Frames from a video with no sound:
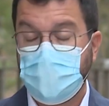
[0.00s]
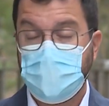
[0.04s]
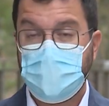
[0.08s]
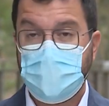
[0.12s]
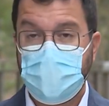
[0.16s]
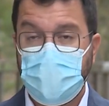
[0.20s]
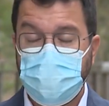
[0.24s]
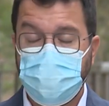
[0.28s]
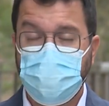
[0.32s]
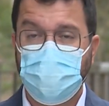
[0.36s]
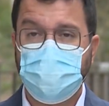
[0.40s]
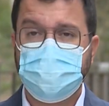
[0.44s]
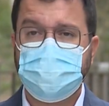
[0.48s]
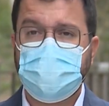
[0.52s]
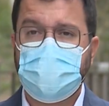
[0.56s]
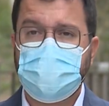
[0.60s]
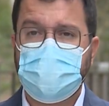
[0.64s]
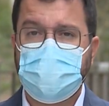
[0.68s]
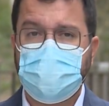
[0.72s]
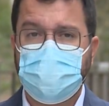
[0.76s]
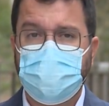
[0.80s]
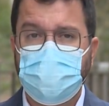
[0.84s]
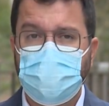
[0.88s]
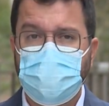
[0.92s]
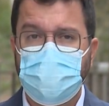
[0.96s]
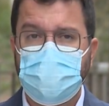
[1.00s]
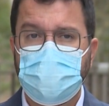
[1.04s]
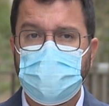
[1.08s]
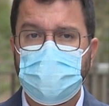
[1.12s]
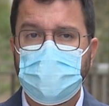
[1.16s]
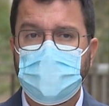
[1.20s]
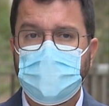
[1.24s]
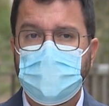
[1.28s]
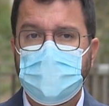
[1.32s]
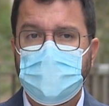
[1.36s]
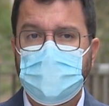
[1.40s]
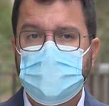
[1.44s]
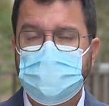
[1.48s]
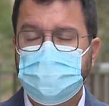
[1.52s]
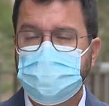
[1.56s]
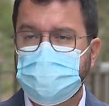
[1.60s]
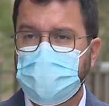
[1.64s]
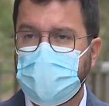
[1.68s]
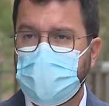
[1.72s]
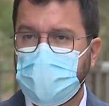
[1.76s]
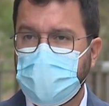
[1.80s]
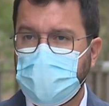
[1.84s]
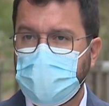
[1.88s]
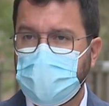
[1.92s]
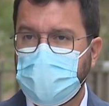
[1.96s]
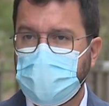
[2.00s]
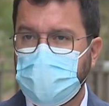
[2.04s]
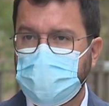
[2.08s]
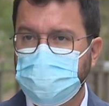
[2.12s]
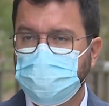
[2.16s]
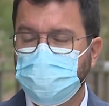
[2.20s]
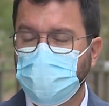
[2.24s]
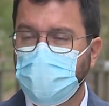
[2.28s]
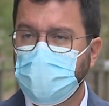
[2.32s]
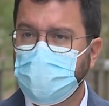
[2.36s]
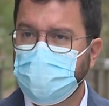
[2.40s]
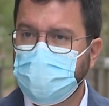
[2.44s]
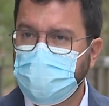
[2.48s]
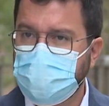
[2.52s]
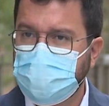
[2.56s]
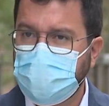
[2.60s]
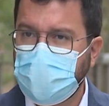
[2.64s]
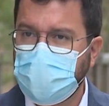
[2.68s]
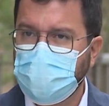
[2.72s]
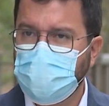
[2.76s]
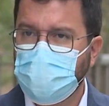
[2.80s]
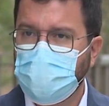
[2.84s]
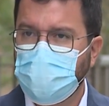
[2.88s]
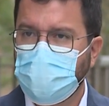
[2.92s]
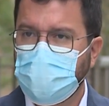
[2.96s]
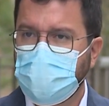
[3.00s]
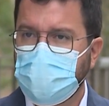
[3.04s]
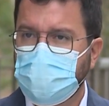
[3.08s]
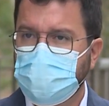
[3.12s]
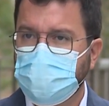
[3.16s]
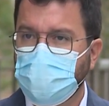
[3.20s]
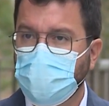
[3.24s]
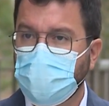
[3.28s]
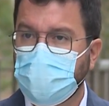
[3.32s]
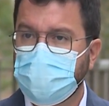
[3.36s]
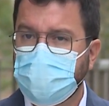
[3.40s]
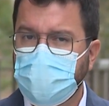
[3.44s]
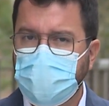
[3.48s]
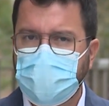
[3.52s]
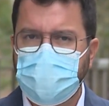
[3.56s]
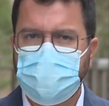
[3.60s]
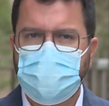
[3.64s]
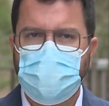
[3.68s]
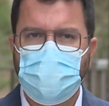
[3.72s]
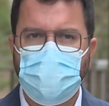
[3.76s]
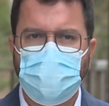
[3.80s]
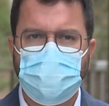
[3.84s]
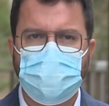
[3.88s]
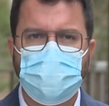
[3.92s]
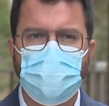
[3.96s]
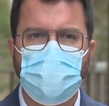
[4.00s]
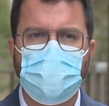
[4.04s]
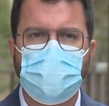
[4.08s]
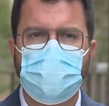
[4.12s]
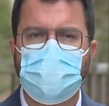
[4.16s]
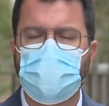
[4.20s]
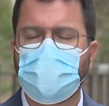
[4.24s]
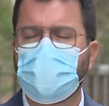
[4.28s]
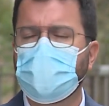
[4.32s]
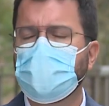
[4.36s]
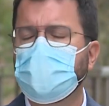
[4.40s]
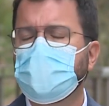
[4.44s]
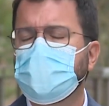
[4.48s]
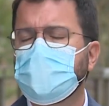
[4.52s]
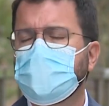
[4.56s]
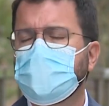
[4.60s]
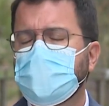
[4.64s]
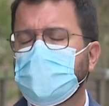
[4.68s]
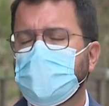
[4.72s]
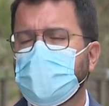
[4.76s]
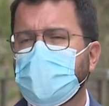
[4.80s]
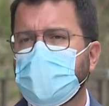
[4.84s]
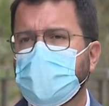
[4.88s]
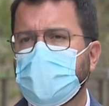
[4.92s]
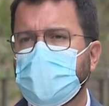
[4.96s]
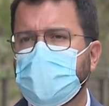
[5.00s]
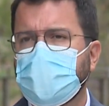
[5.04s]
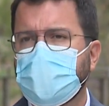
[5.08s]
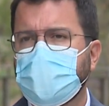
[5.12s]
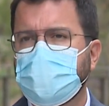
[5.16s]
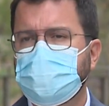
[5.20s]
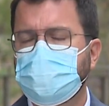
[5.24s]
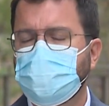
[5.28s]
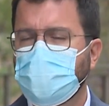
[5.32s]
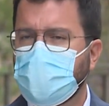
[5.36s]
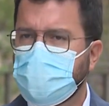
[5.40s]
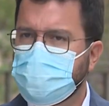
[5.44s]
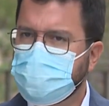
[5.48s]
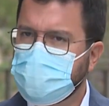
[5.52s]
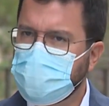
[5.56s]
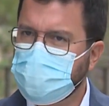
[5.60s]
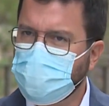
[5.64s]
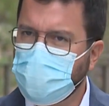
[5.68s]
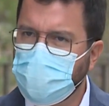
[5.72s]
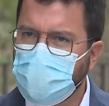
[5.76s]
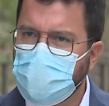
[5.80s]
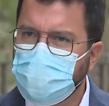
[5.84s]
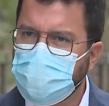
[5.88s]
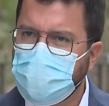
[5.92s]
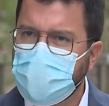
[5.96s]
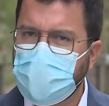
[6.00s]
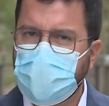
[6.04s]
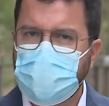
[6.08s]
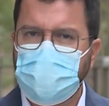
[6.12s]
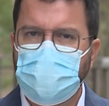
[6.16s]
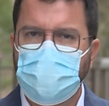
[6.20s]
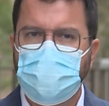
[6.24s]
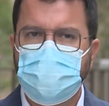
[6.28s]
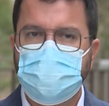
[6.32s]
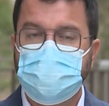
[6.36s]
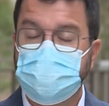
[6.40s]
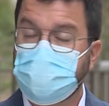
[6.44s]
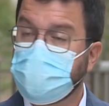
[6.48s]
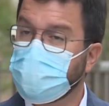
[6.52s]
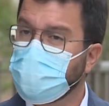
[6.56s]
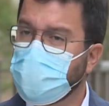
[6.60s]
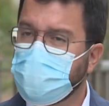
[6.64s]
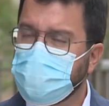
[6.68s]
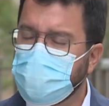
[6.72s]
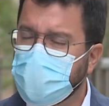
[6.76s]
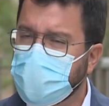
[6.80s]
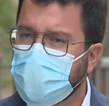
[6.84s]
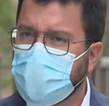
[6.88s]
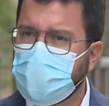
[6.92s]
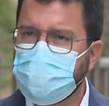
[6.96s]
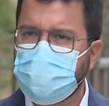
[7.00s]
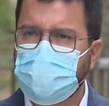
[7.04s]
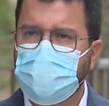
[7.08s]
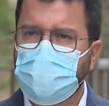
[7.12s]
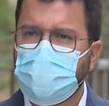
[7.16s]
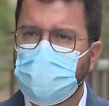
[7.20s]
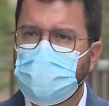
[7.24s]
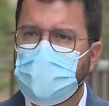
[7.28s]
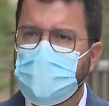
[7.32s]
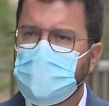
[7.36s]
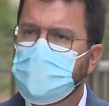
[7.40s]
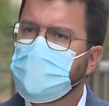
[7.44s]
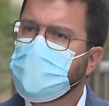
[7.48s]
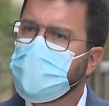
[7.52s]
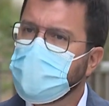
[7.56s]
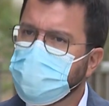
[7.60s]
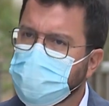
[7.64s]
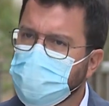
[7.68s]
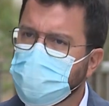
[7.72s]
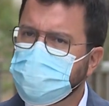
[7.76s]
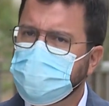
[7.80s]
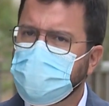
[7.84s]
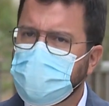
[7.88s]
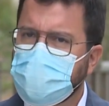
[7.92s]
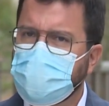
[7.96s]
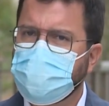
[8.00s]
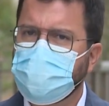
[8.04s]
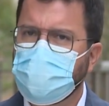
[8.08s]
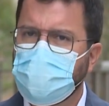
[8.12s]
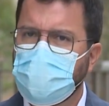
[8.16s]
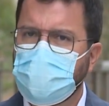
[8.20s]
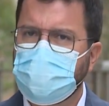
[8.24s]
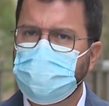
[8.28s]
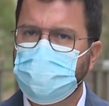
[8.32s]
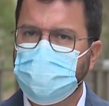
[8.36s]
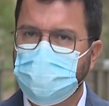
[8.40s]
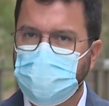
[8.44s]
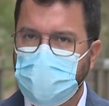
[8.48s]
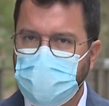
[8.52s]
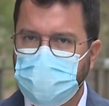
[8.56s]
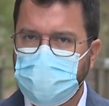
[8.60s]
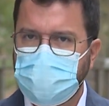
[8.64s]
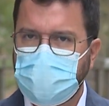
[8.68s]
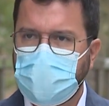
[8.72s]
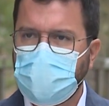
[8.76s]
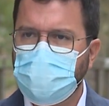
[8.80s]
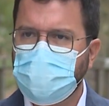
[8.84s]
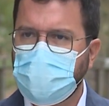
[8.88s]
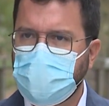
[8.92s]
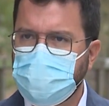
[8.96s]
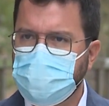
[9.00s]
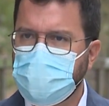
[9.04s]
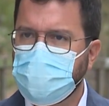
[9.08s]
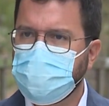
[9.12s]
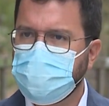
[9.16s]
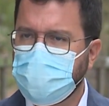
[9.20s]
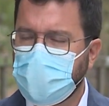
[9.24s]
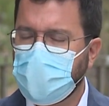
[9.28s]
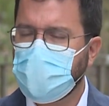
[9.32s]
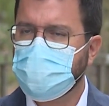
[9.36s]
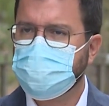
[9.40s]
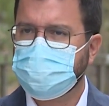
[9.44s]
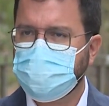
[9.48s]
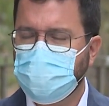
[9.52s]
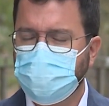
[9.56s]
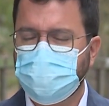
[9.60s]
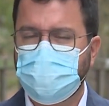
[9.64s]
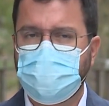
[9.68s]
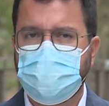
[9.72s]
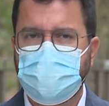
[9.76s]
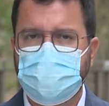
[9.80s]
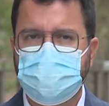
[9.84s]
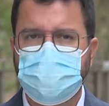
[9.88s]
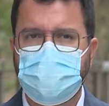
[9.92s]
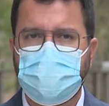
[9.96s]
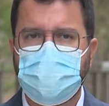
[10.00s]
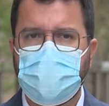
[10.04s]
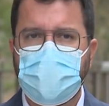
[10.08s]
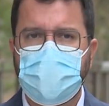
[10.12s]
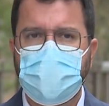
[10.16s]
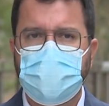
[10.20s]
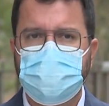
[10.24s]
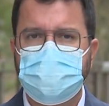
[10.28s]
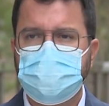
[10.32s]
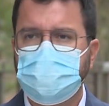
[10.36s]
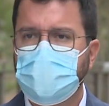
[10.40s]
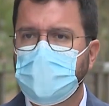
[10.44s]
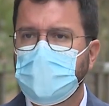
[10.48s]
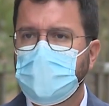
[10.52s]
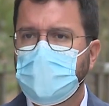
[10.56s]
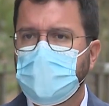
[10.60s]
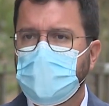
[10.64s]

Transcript: Y por esta razón se ha solicitado el toque de queda nocturno ah, durante todo el verano y se ha ido aplicando. Y por esta razón lo hemos solicitado también para las próximas semanas.